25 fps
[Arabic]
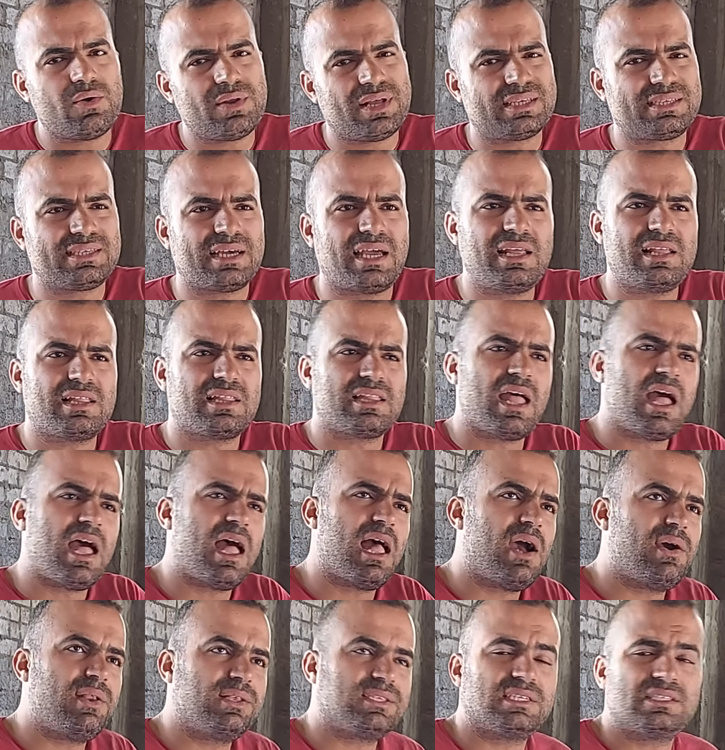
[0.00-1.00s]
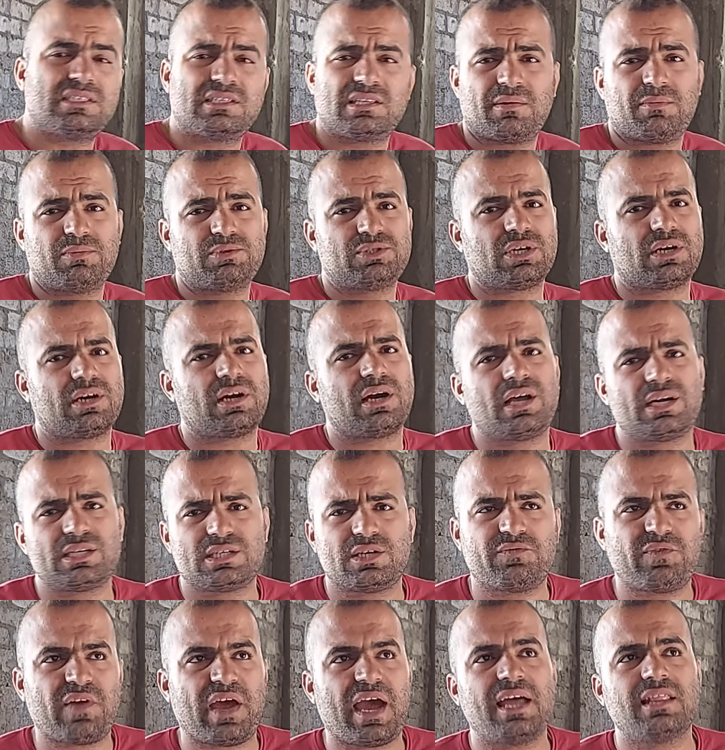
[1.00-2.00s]
وناس قالت لا ناس انت ما
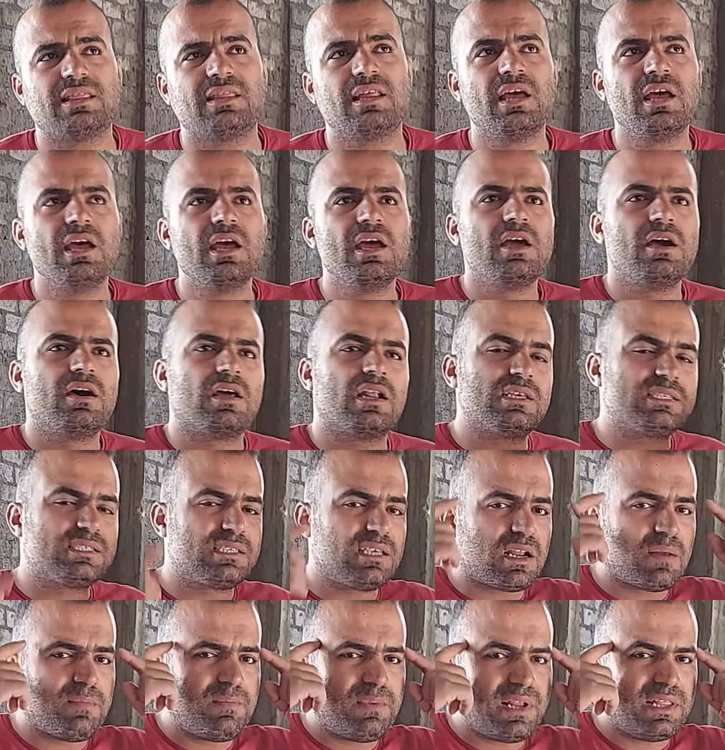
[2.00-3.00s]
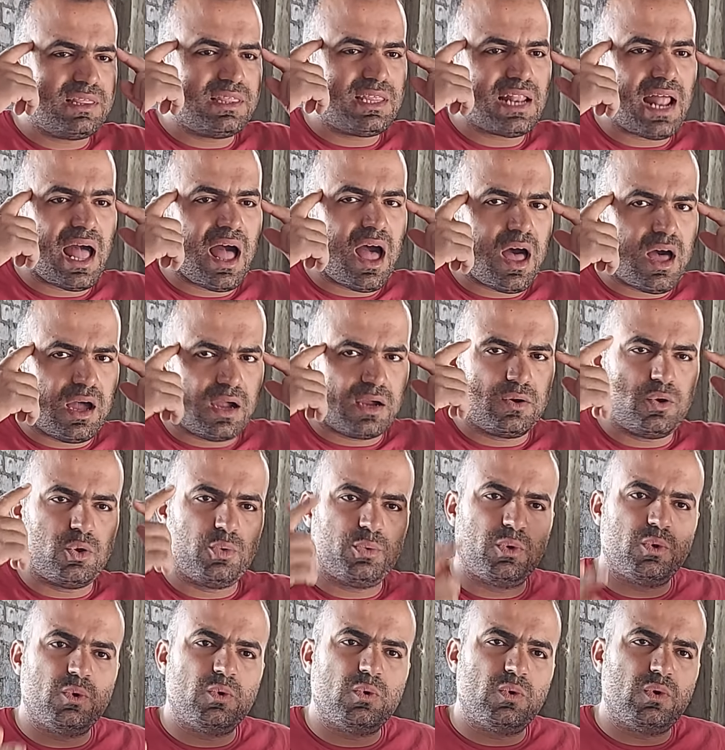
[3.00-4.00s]
بتشكرش في حد بس ربنا ادانا عقل
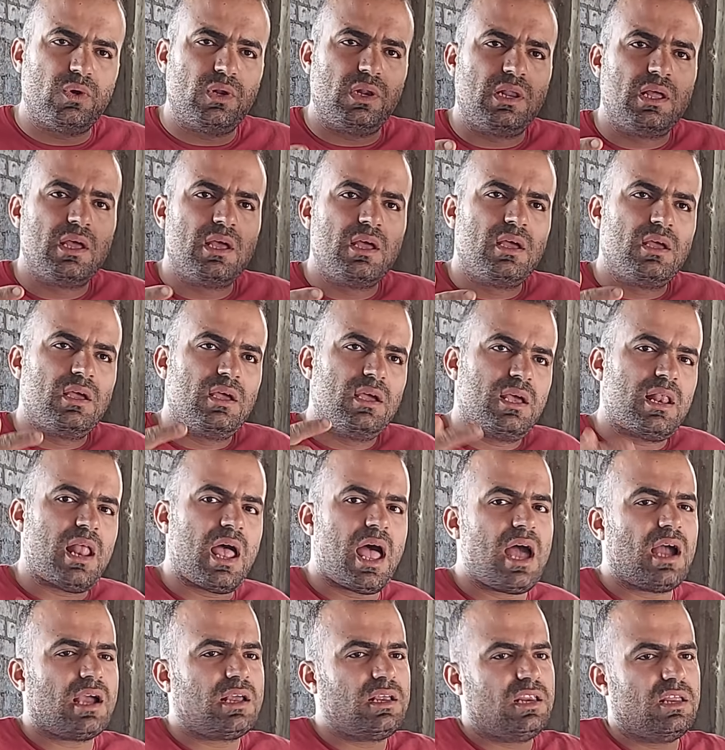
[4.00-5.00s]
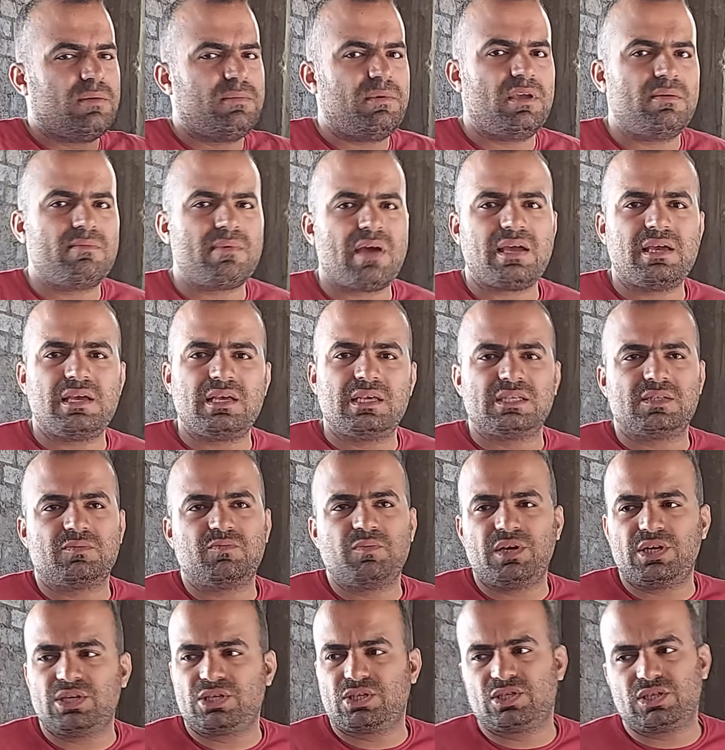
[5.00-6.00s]
وبنقول العقل اللي بيميز
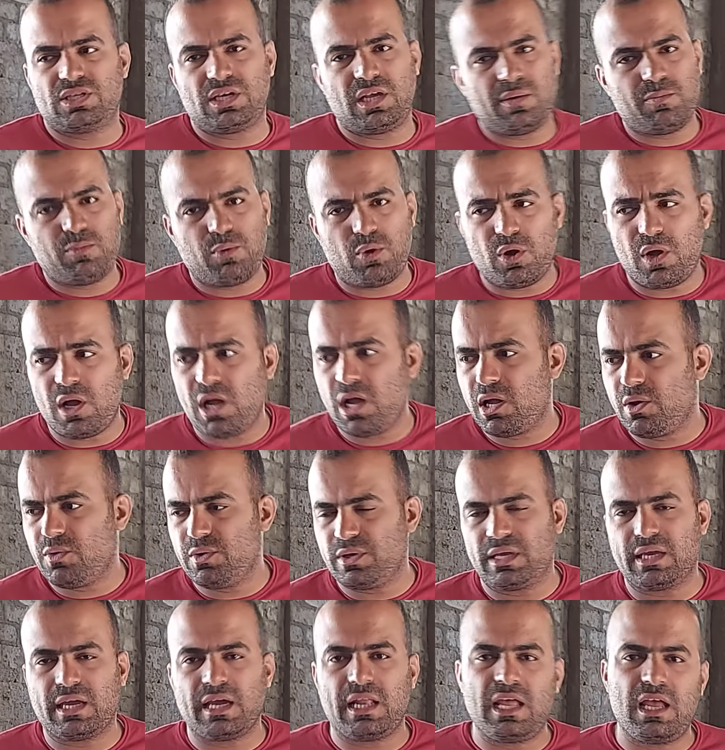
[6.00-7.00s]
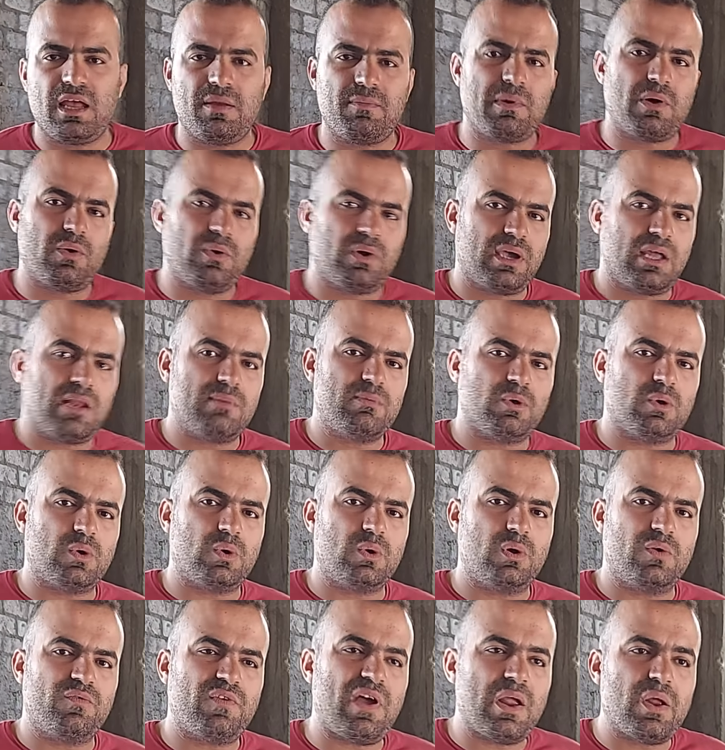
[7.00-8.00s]
مش البق او الكلام او الكلام ده
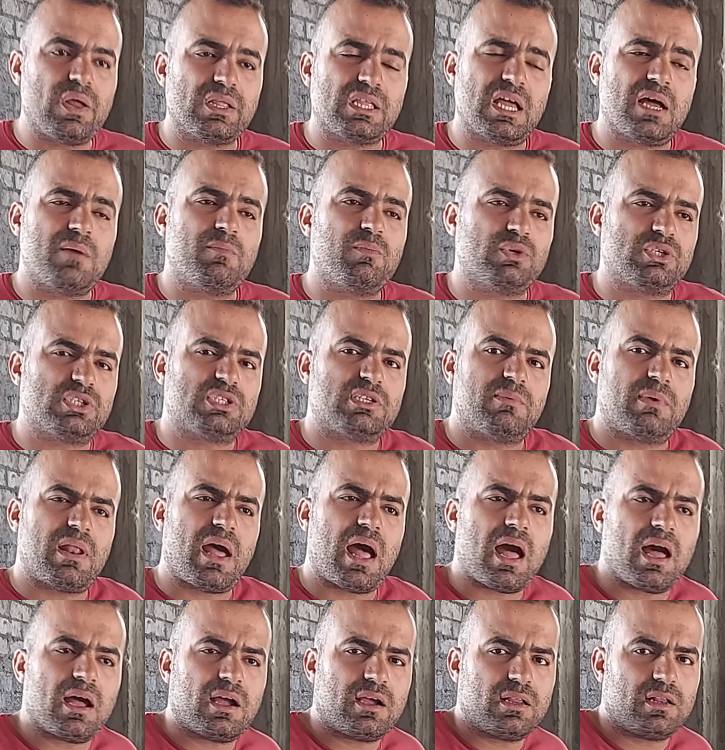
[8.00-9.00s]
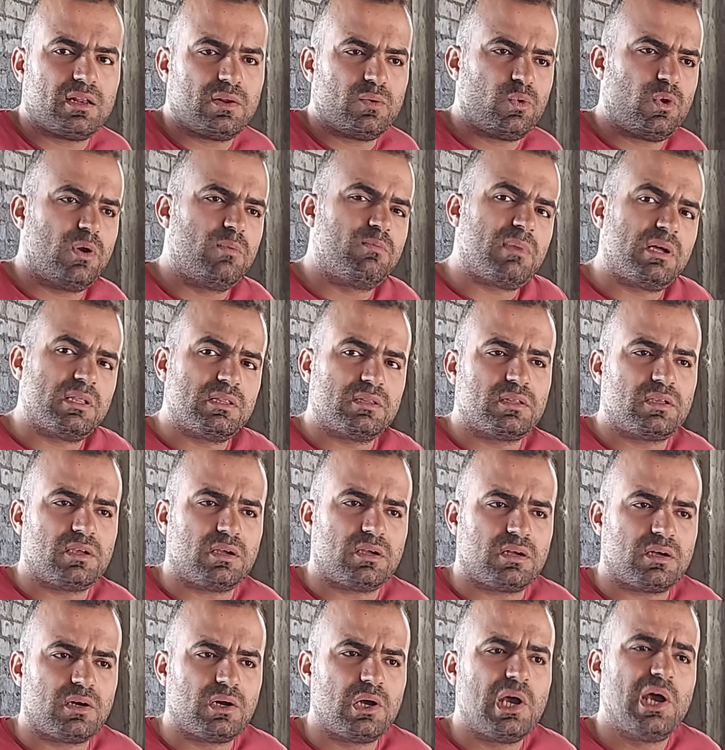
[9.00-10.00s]
كله فاحنا دلوقتي هنبص بالعقل
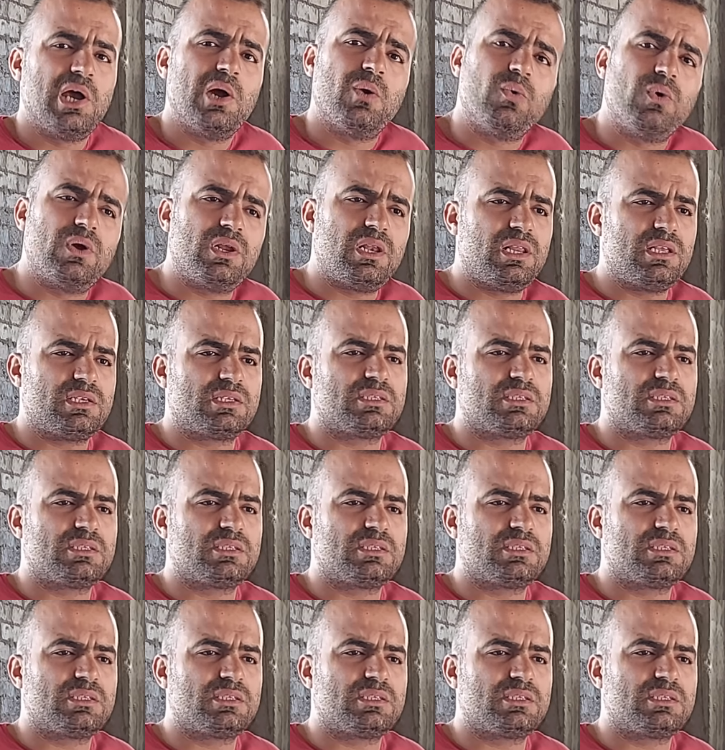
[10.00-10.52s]
والمنطق واللي